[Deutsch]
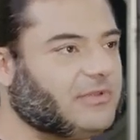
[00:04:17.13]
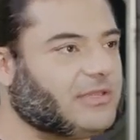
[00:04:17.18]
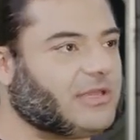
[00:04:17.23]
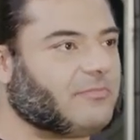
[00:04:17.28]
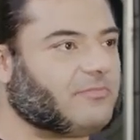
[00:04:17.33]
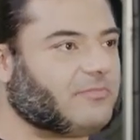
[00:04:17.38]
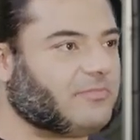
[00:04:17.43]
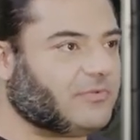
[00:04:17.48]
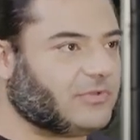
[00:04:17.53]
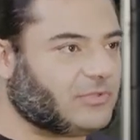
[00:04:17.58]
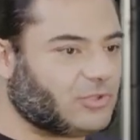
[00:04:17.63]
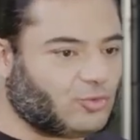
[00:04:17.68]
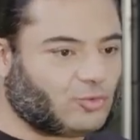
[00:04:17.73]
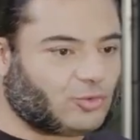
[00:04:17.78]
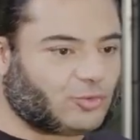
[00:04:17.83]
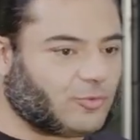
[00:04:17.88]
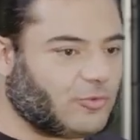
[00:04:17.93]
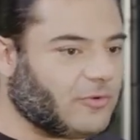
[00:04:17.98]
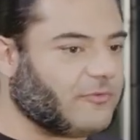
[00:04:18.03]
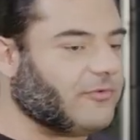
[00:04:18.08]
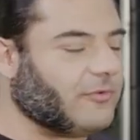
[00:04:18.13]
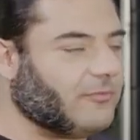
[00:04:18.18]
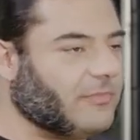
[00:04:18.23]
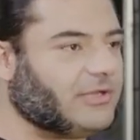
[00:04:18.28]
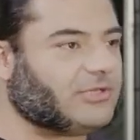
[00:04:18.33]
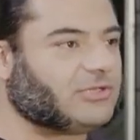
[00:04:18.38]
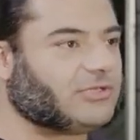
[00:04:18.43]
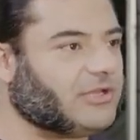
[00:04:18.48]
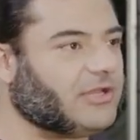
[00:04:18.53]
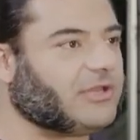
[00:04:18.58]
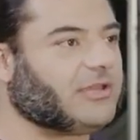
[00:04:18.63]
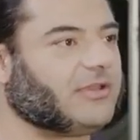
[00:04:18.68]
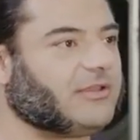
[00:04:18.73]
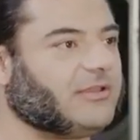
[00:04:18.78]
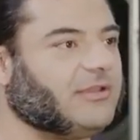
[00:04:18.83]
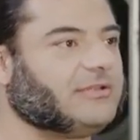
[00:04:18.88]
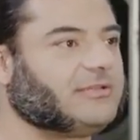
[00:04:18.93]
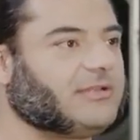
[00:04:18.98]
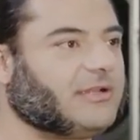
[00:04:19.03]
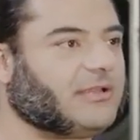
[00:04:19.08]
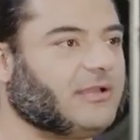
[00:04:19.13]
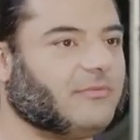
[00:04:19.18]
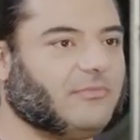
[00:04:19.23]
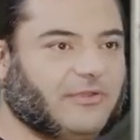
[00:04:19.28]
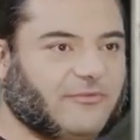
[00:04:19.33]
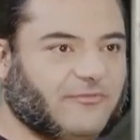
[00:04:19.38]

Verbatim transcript: ich habe Zuspruch von Menschen gekriegt, die gesagt haben,